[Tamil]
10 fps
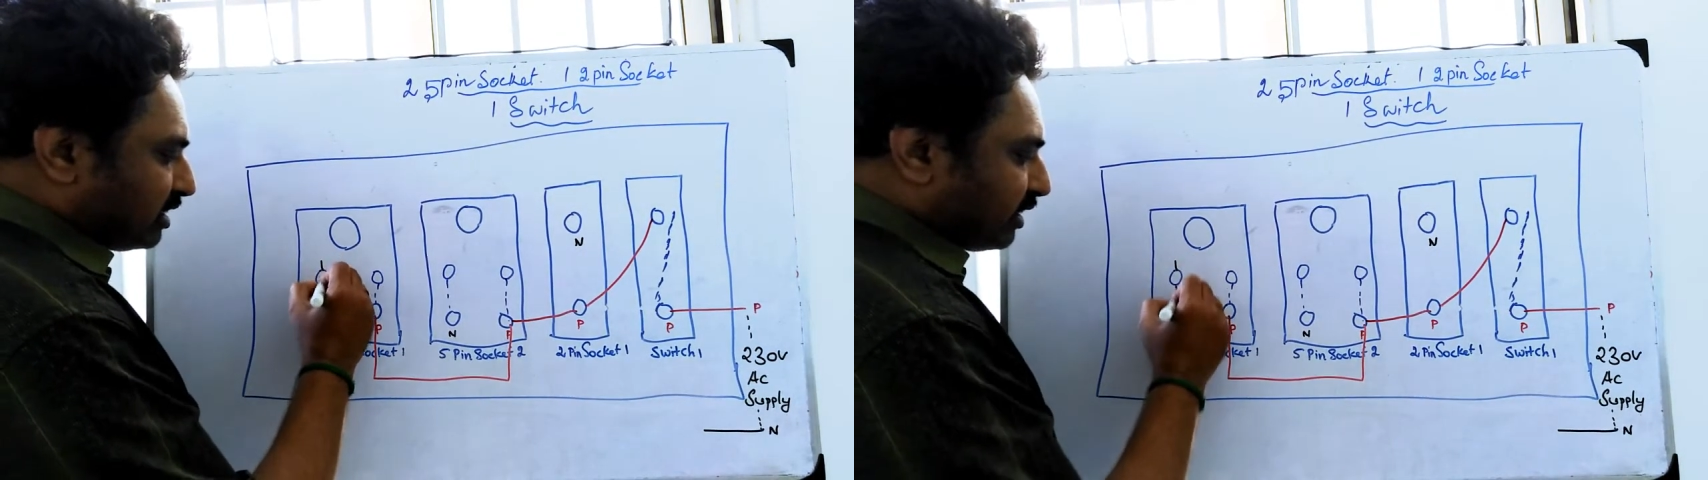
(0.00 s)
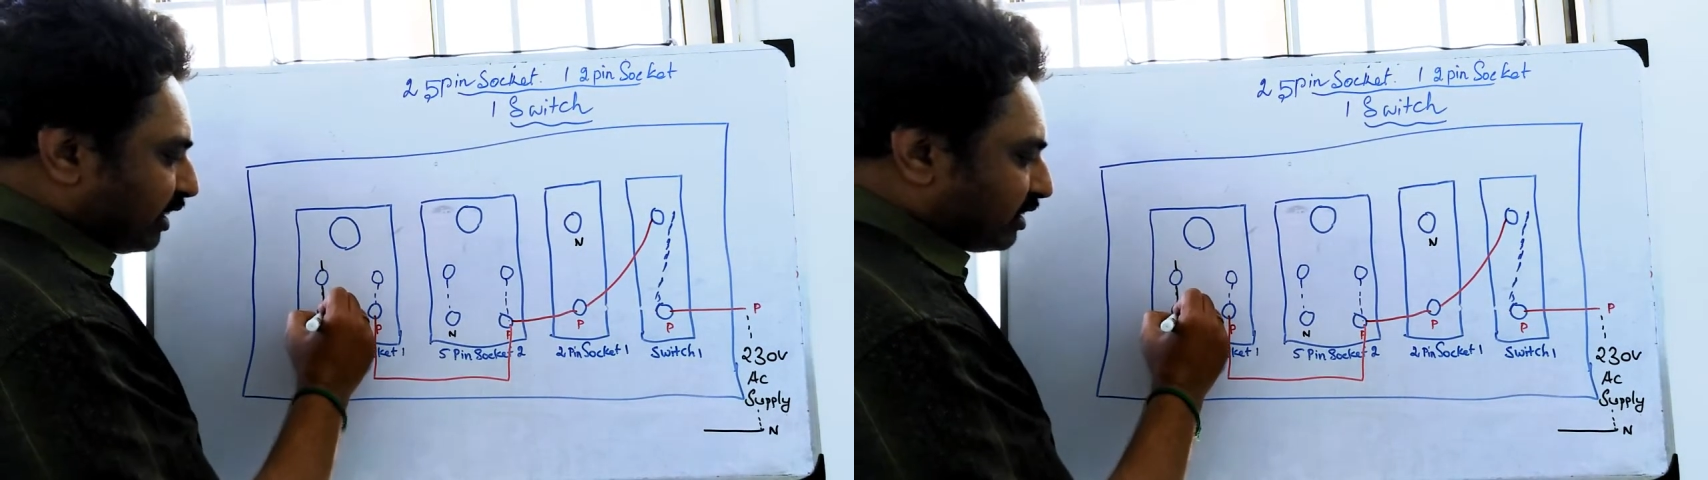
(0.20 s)

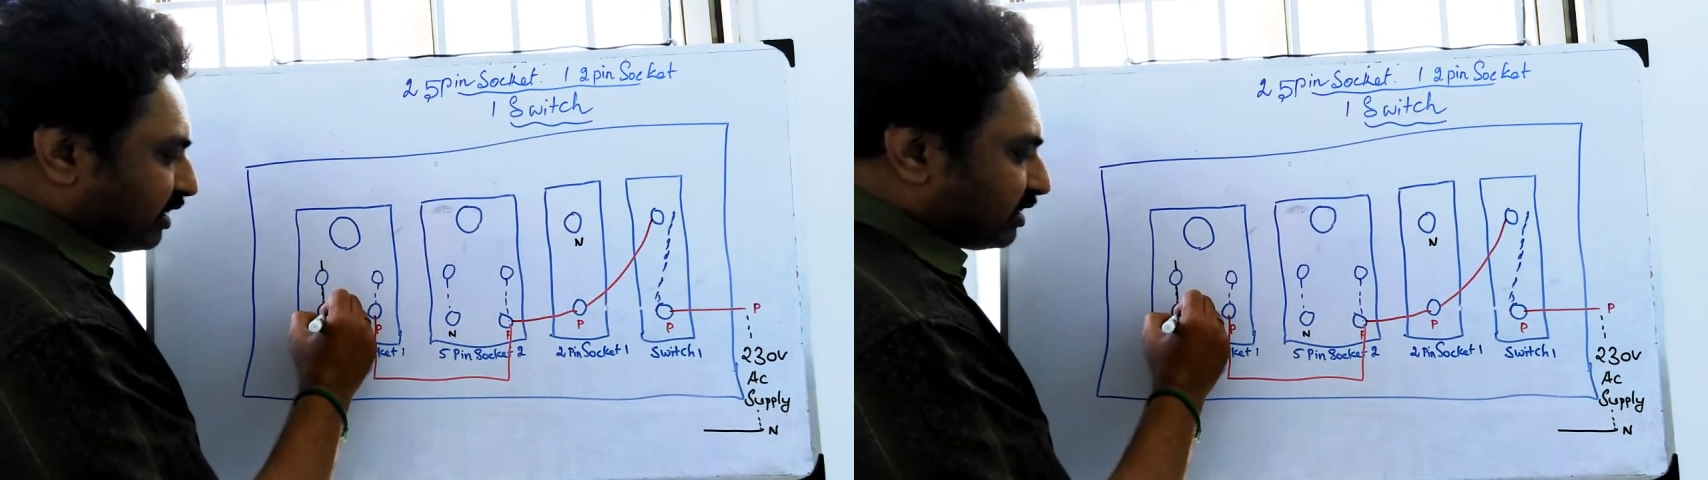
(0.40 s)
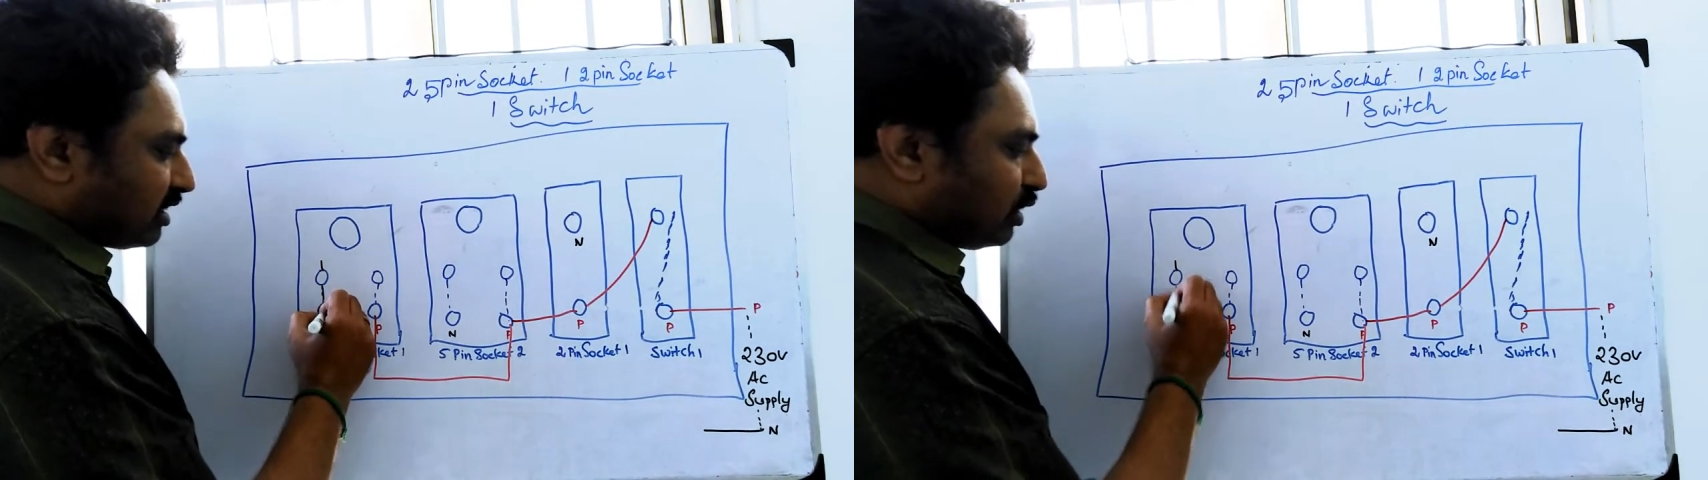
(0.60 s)
இங்கேருந்து
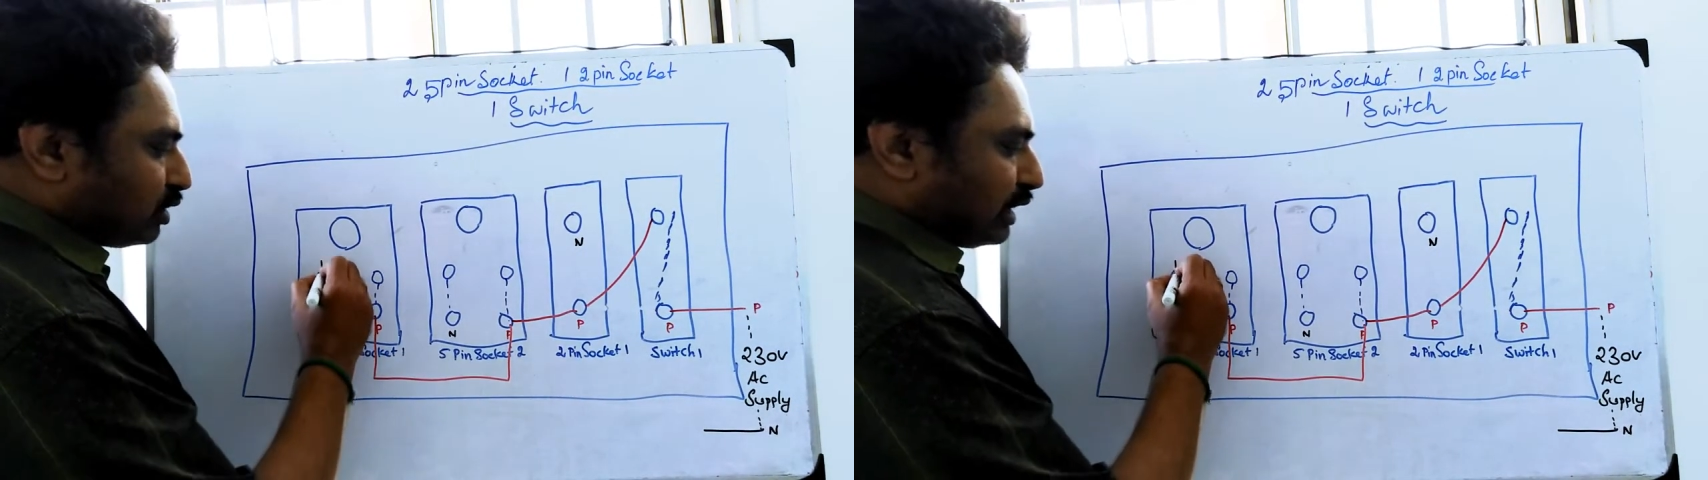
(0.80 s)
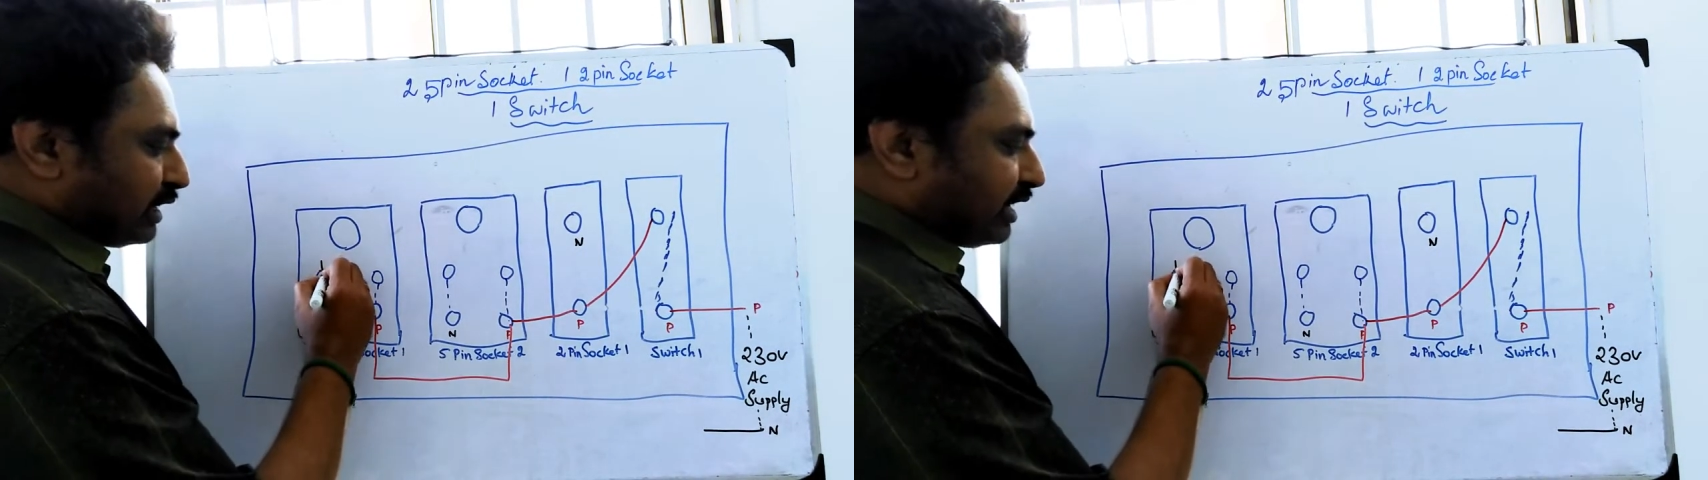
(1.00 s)

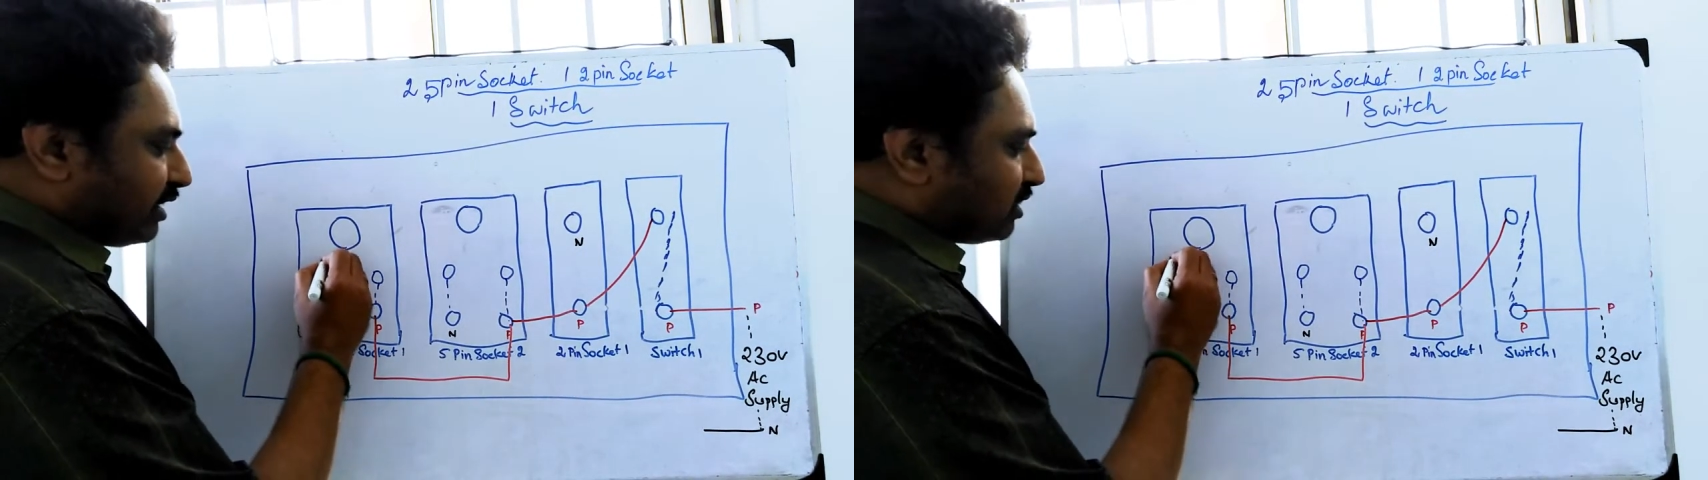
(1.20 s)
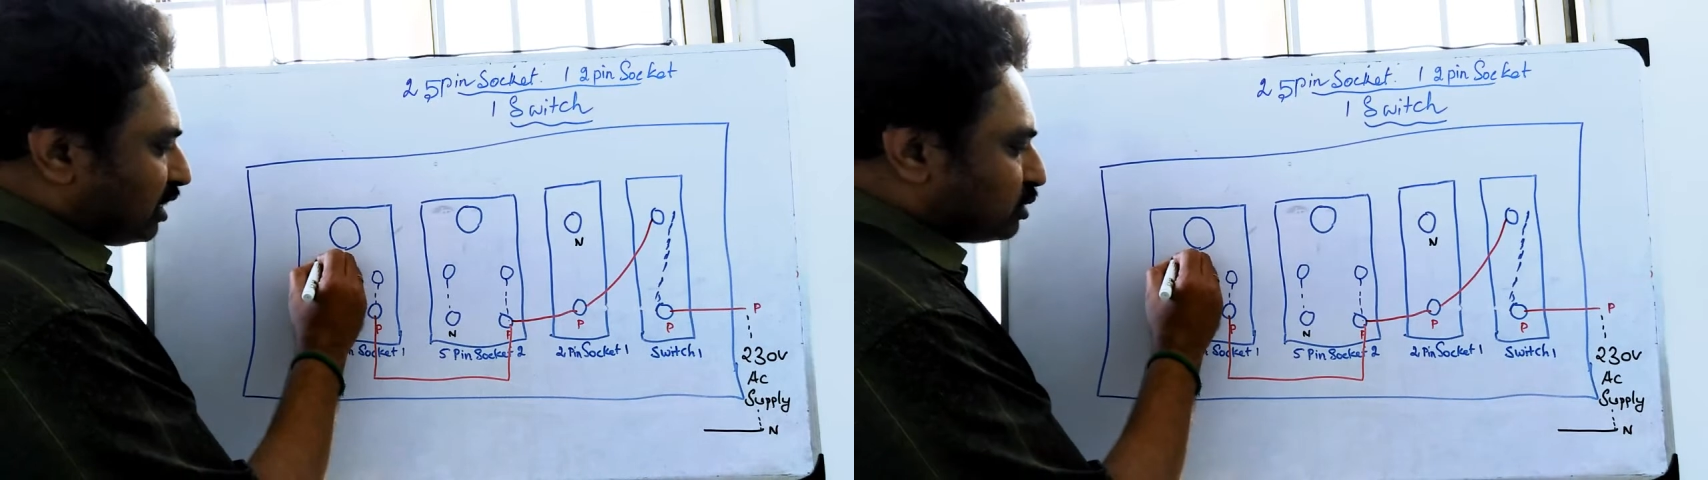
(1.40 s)
எடுத்தாலும் இங்கே
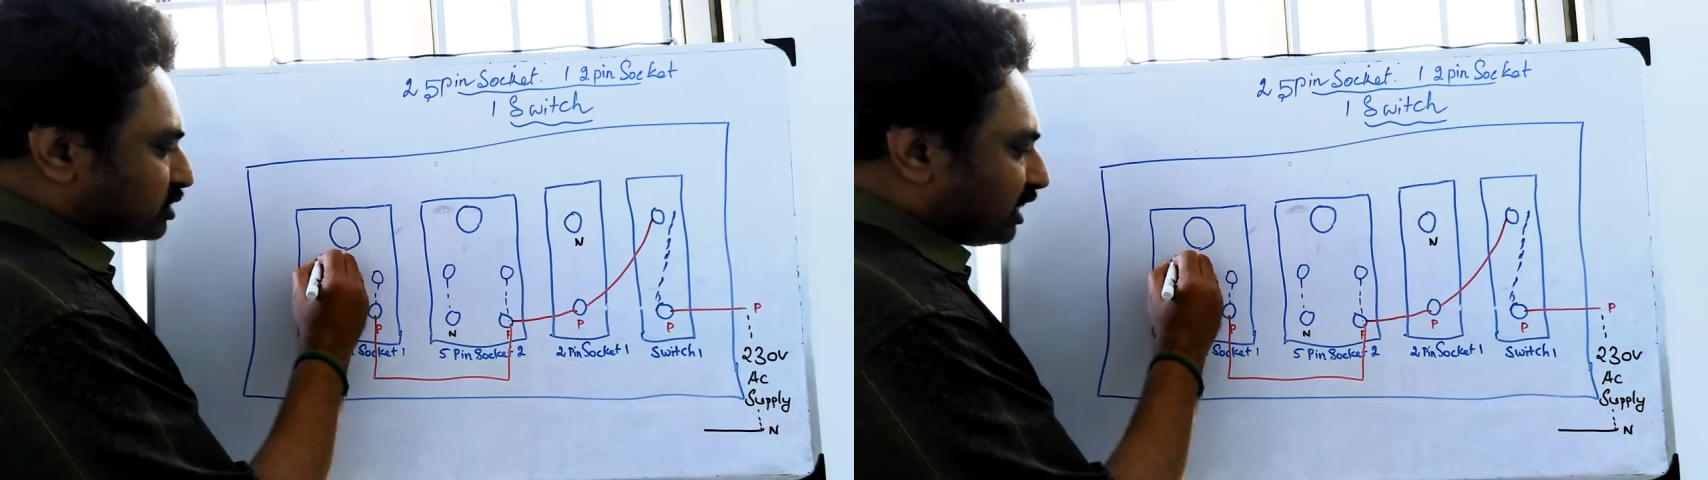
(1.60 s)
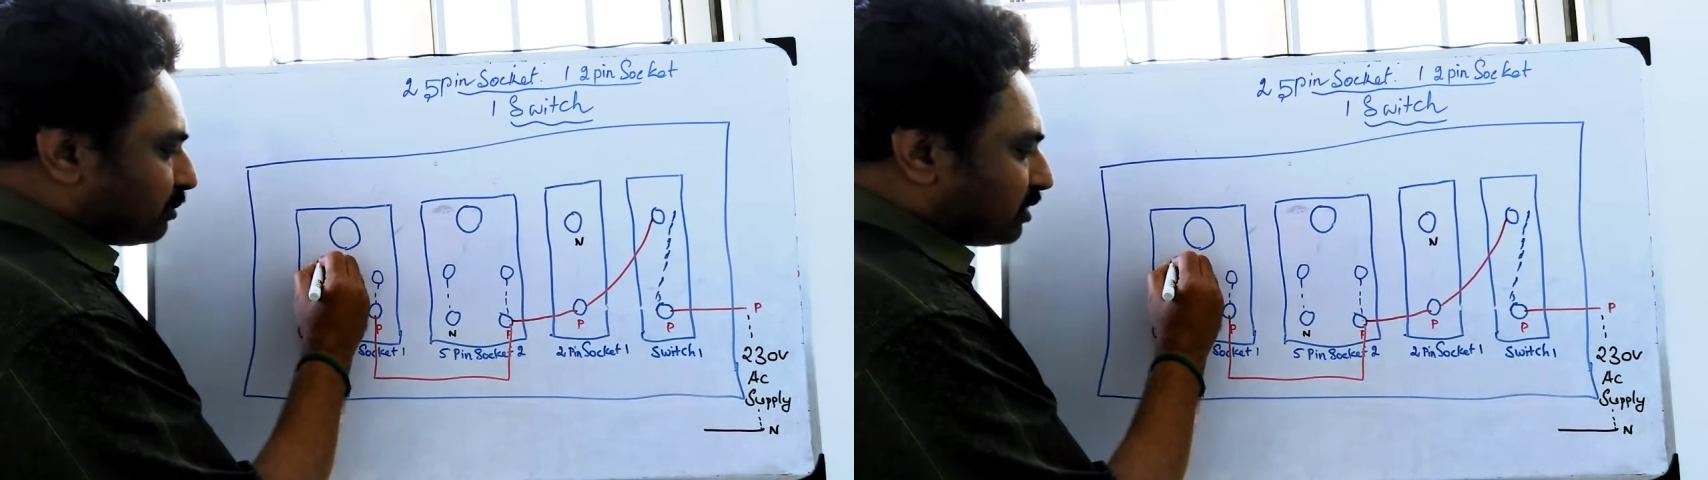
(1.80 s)
எடுத்தாலும்
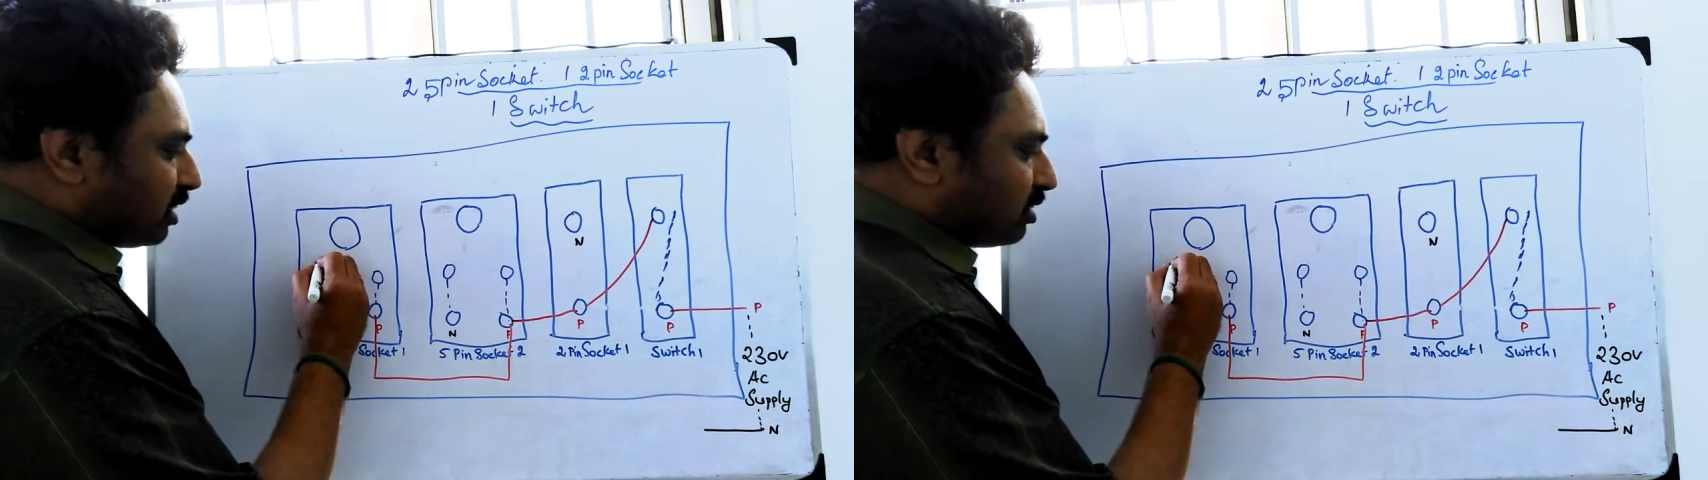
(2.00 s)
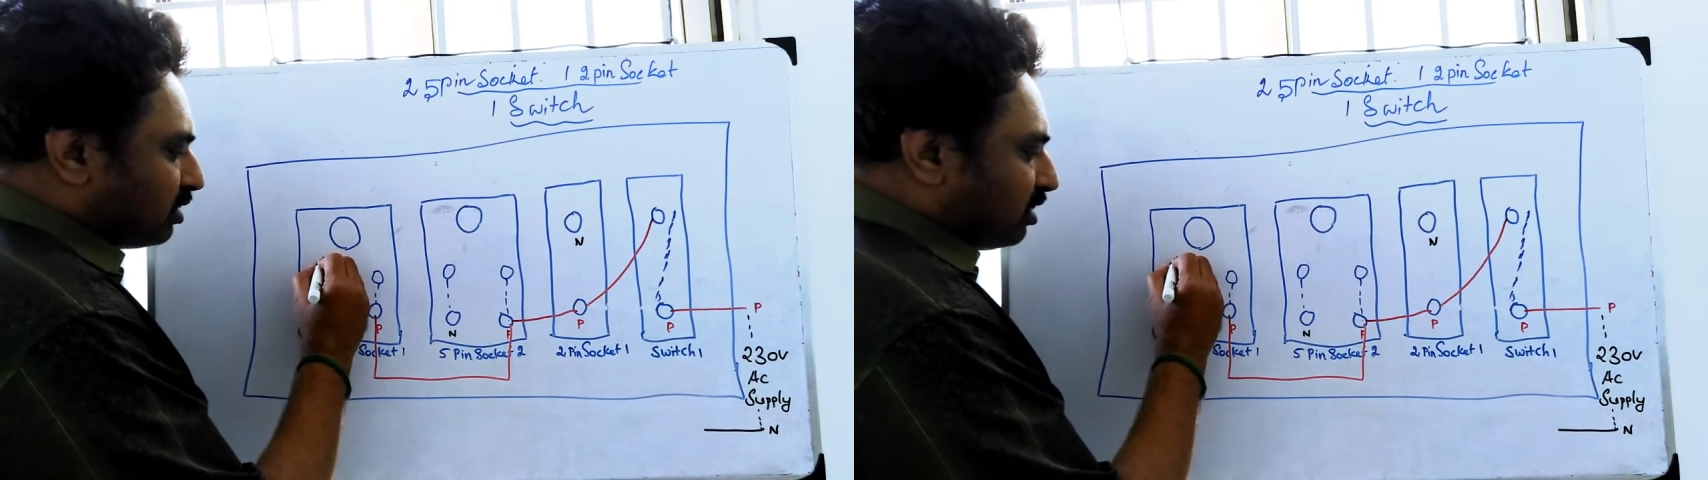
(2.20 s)
சேம் தான்